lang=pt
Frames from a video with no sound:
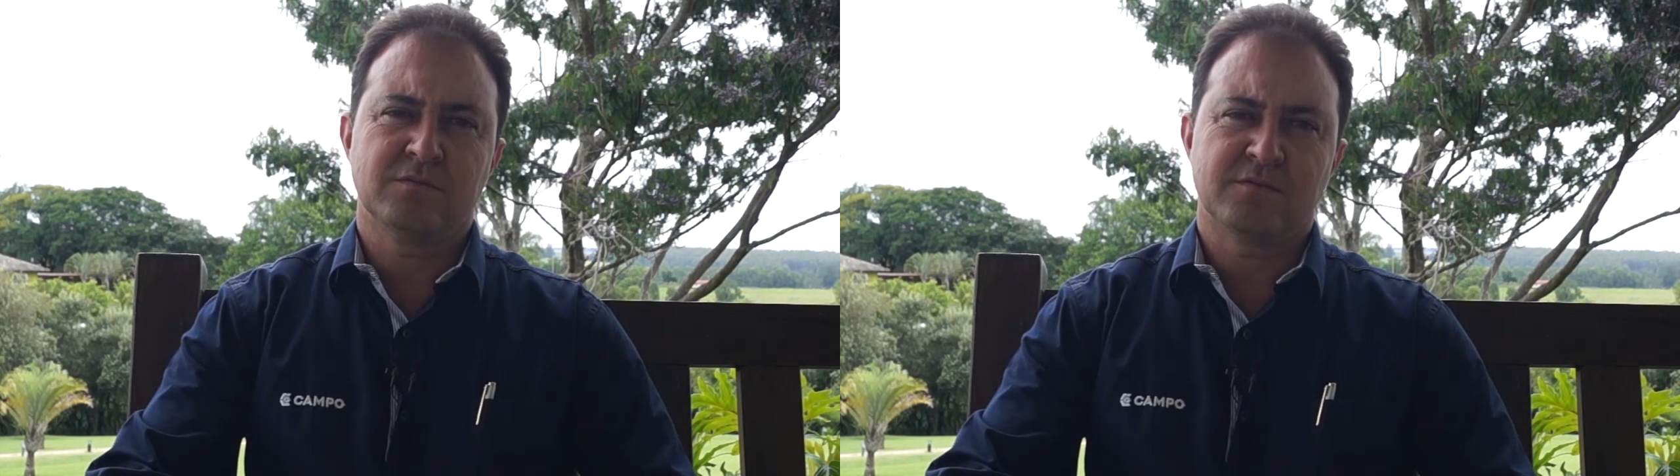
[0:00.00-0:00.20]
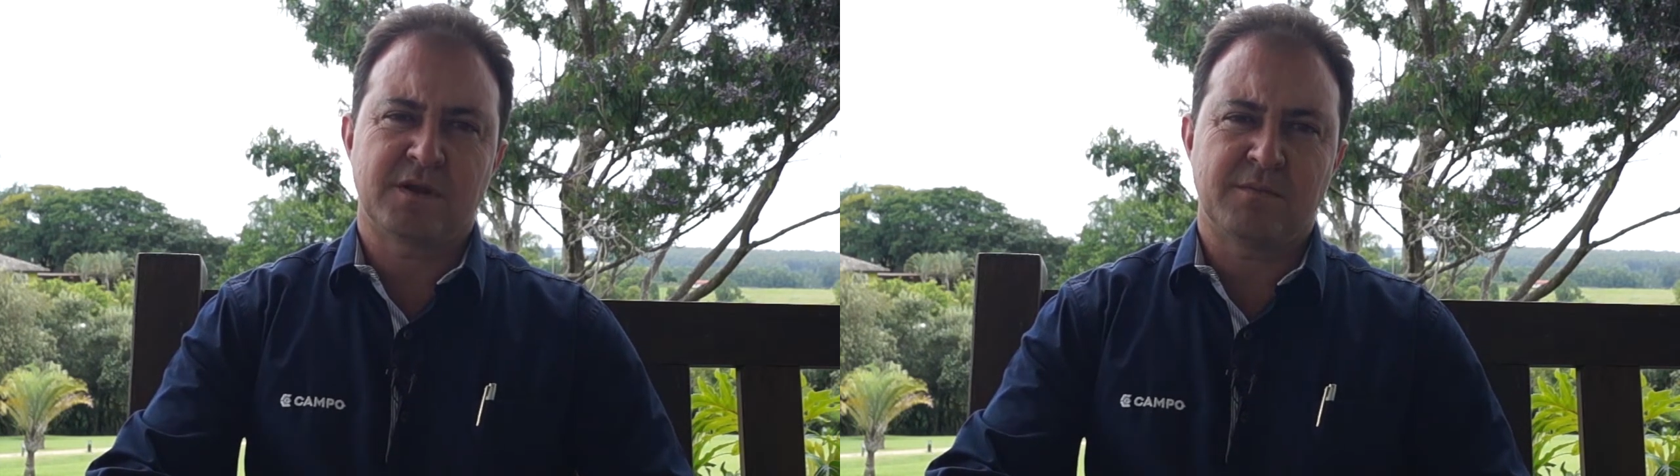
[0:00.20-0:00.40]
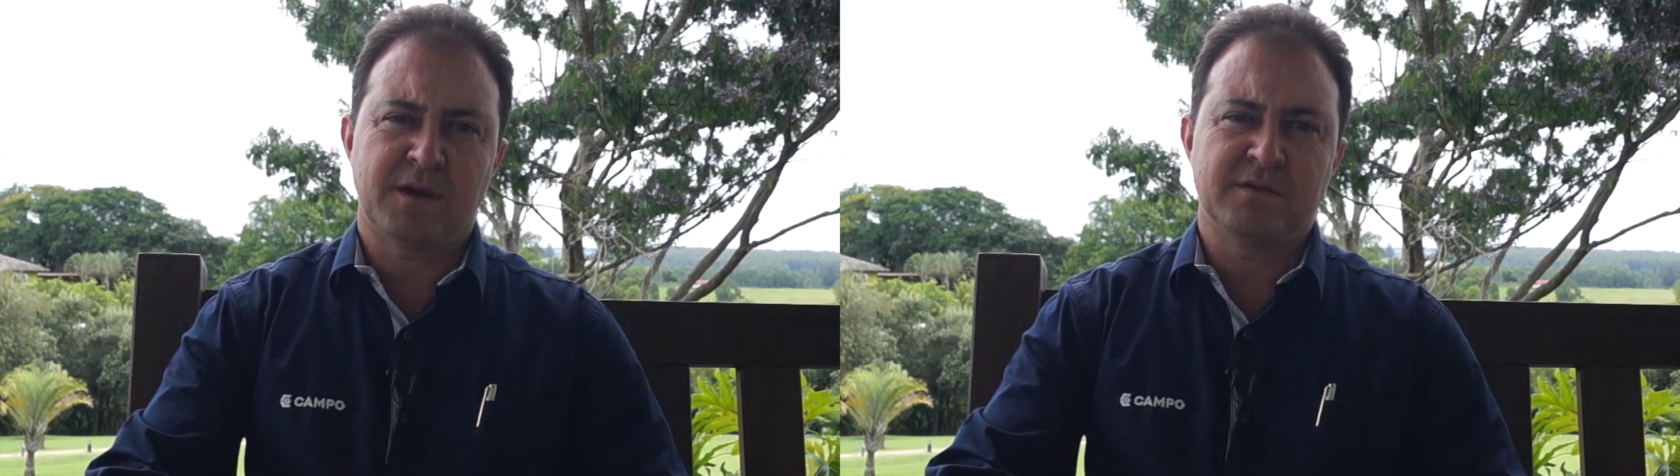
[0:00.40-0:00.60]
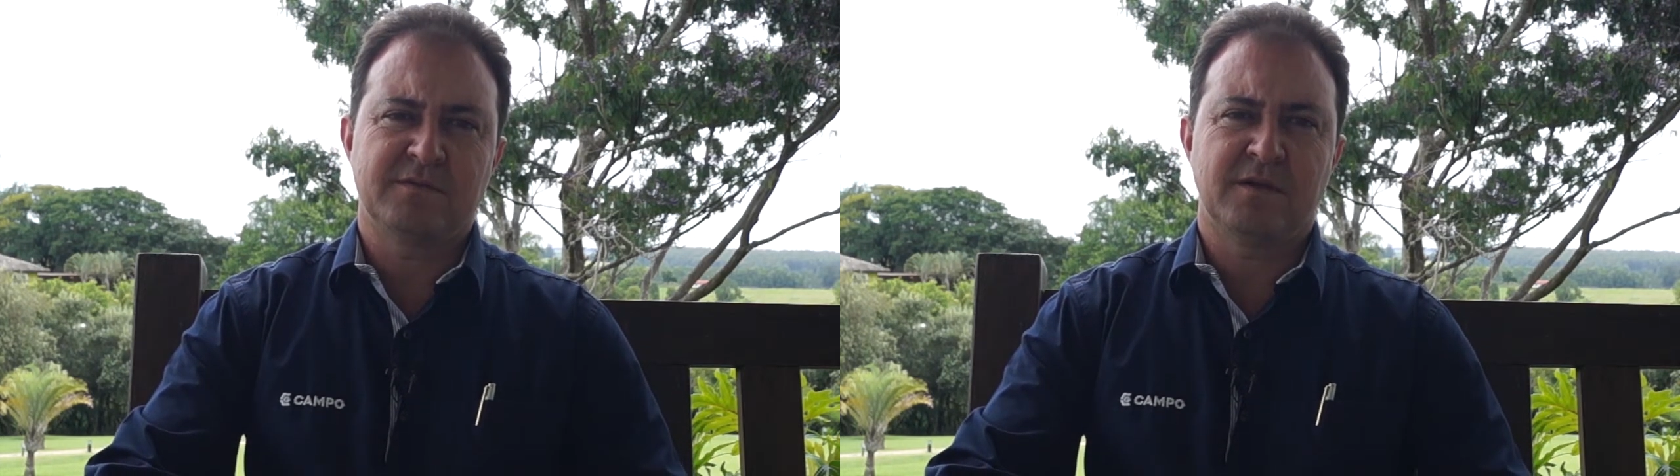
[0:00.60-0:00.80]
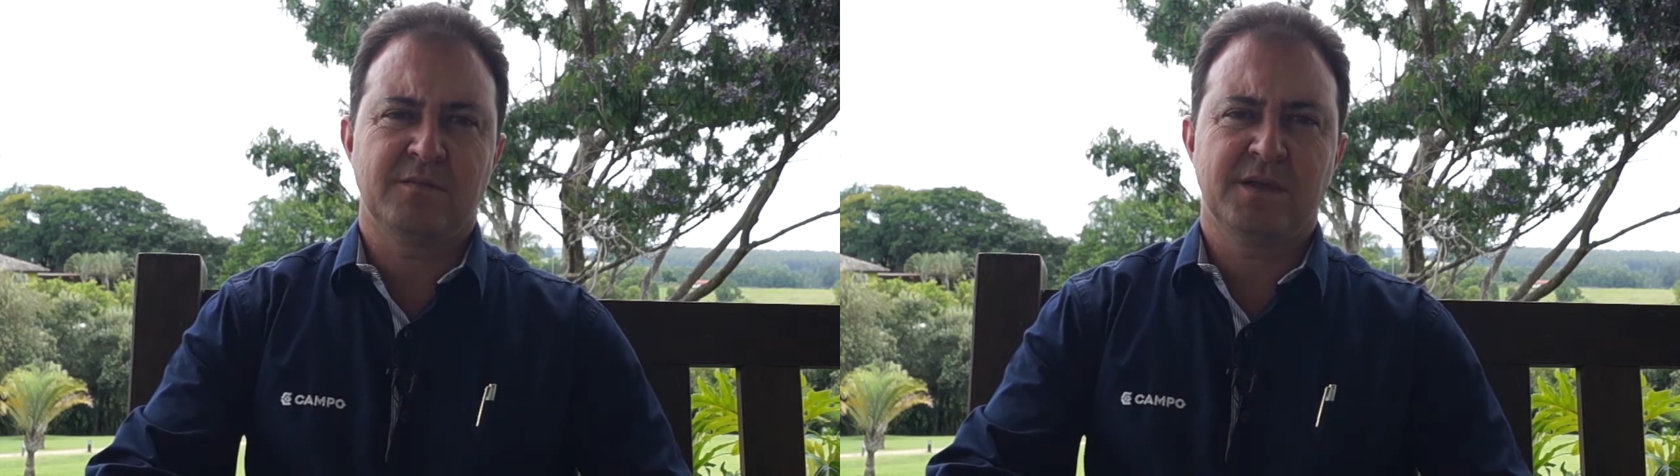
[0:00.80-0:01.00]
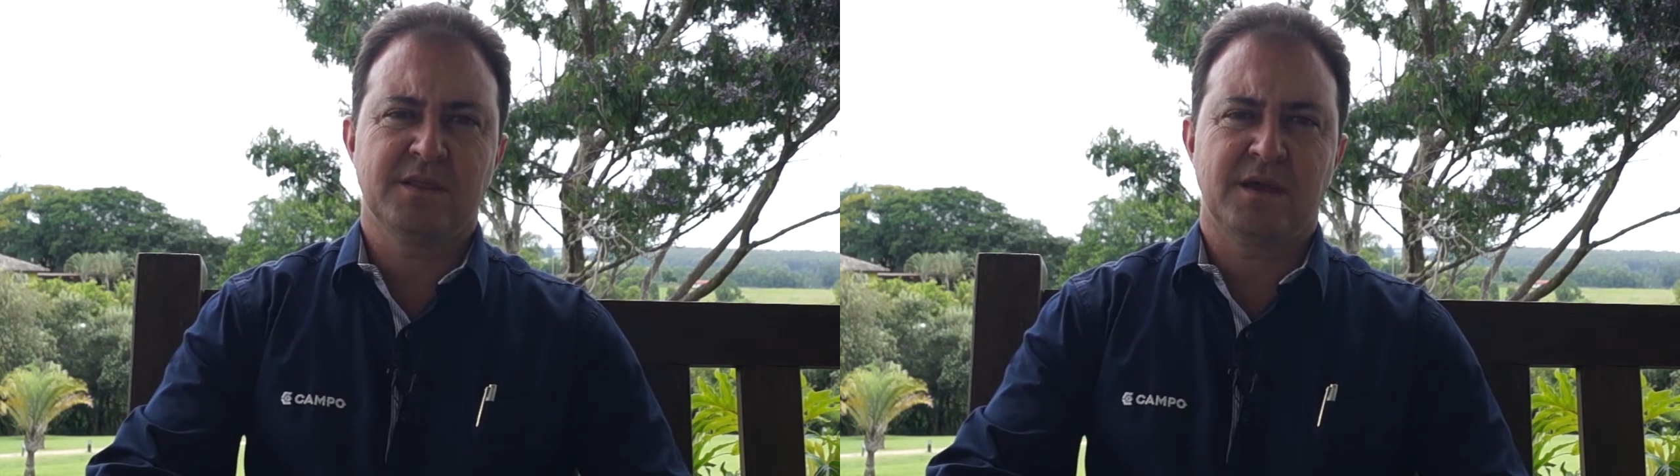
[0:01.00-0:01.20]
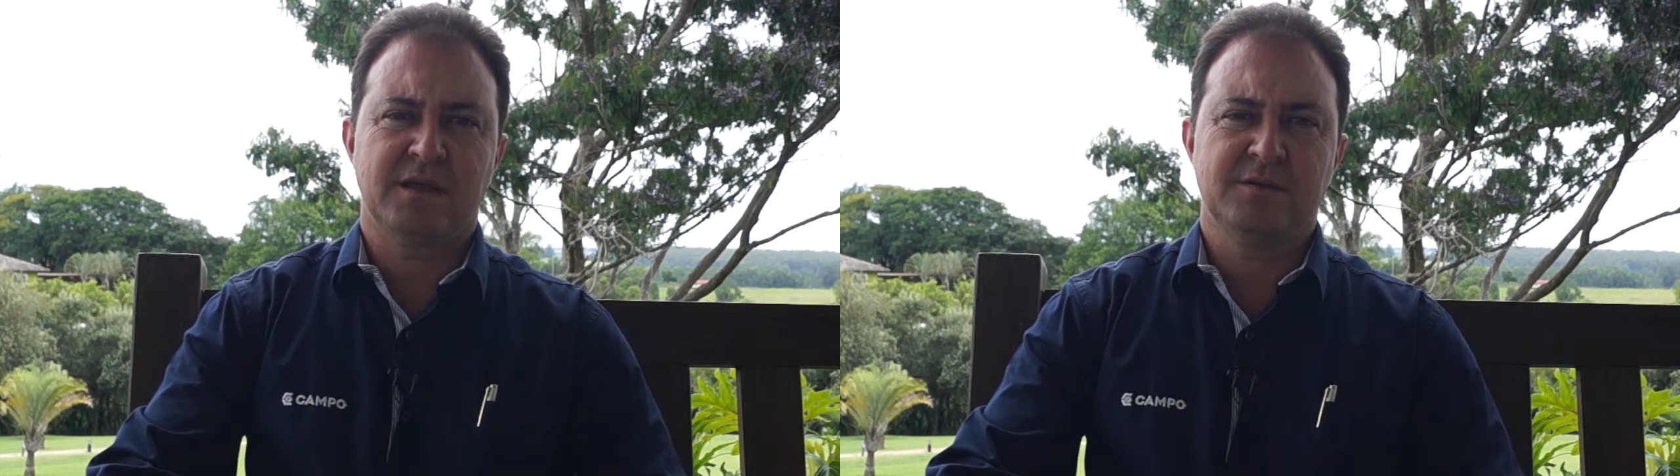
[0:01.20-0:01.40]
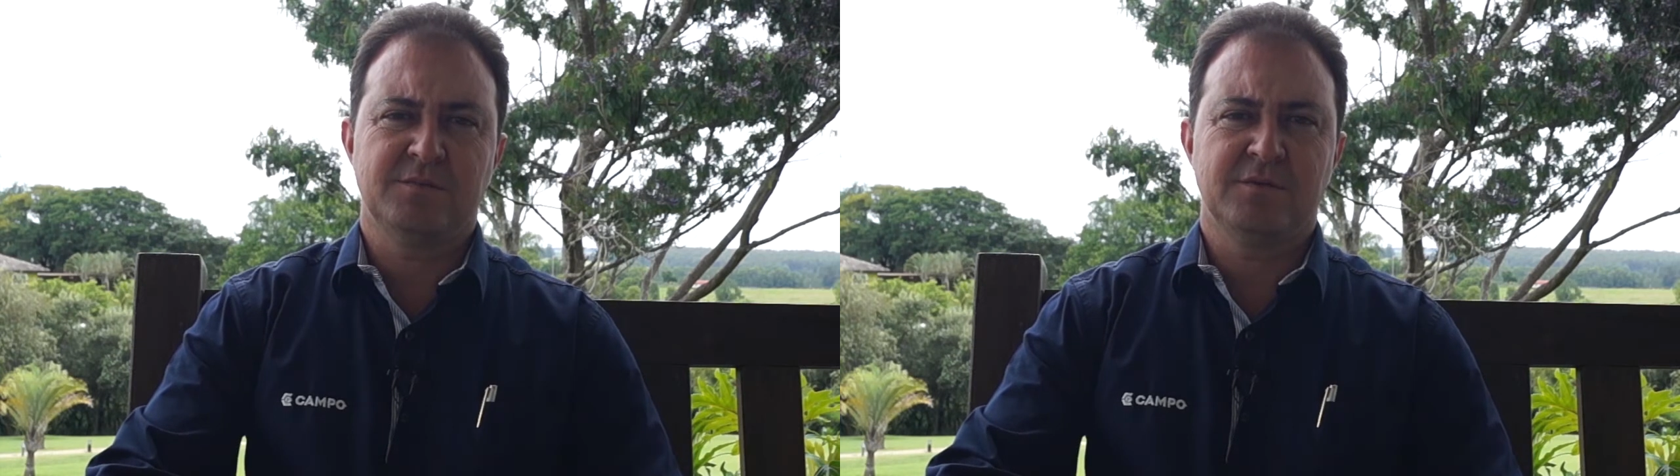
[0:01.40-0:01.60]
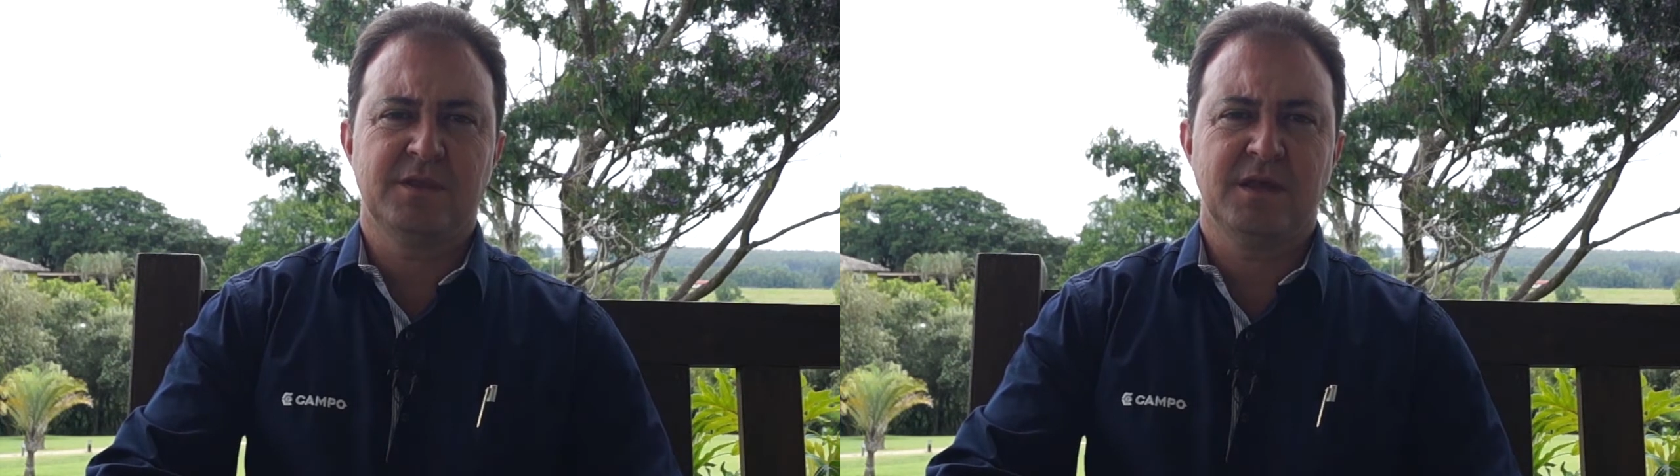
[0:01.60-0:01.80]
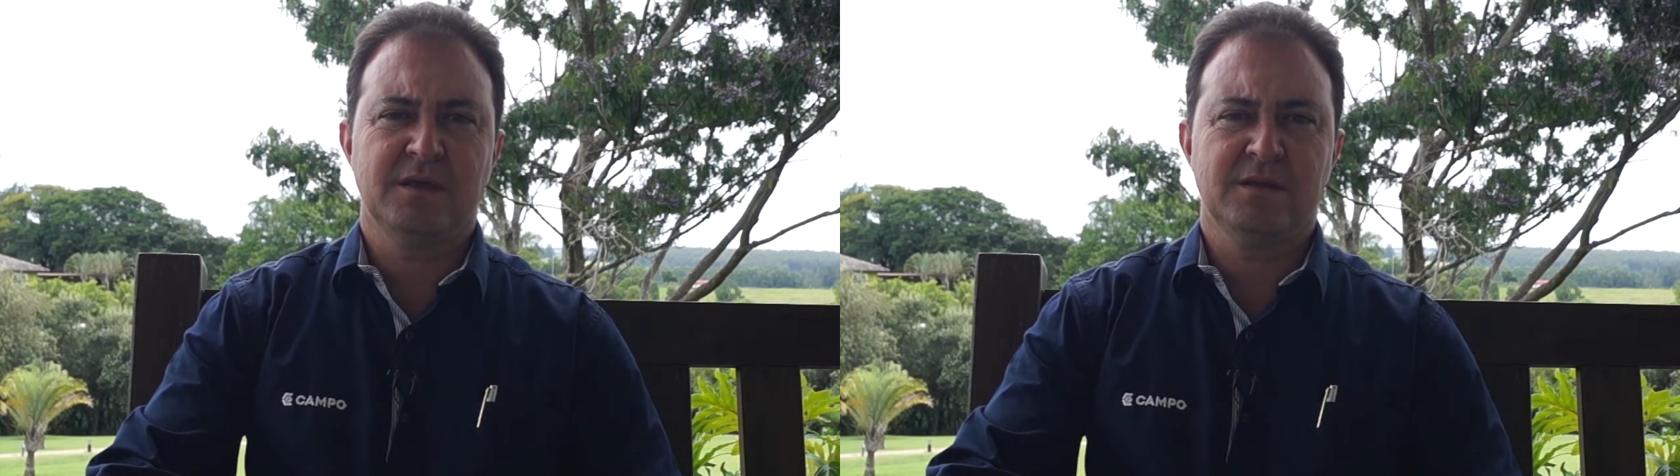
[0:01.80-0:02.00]
os trabalhos têm aumentado de
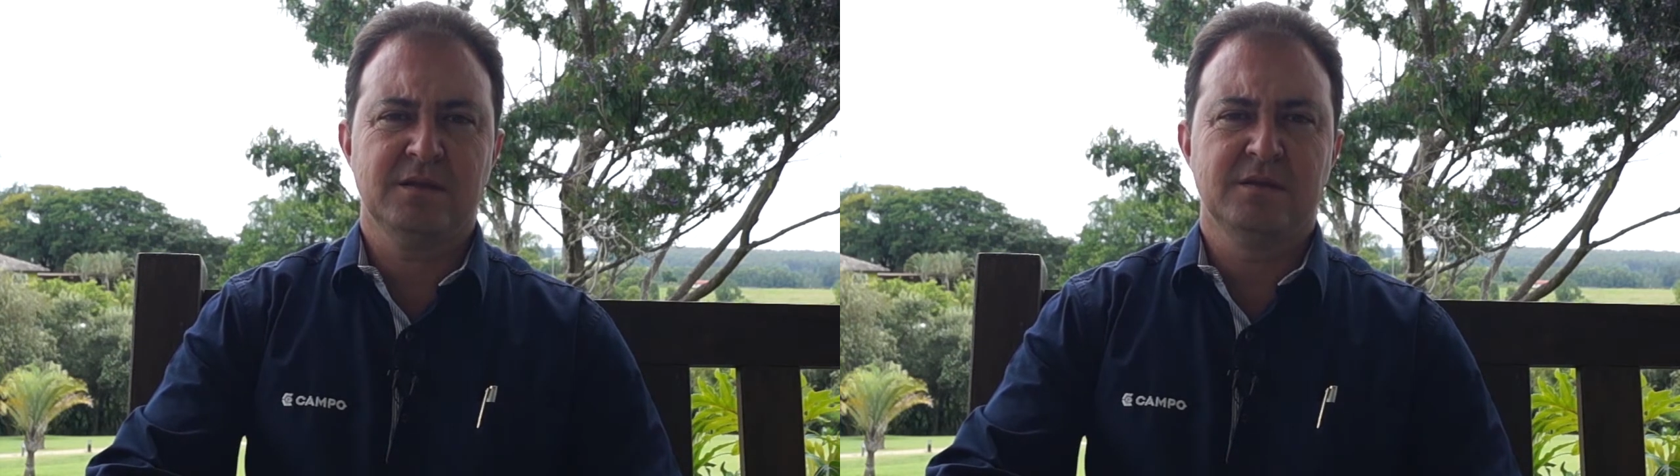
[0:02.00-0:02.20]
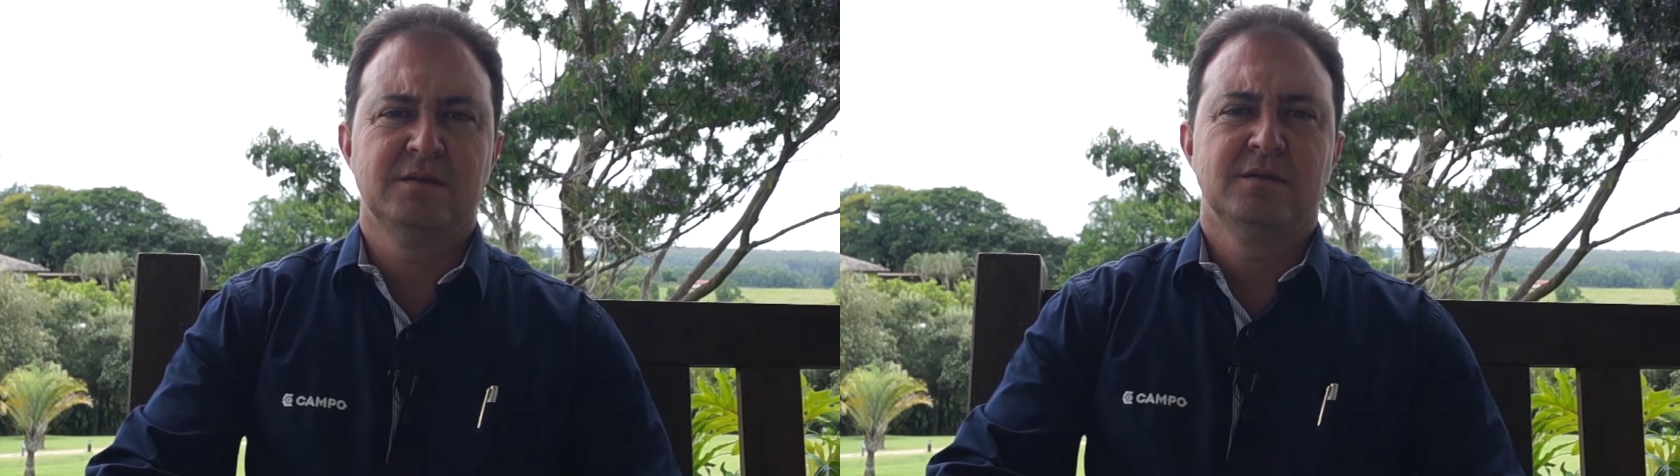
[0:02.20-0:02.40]
proteína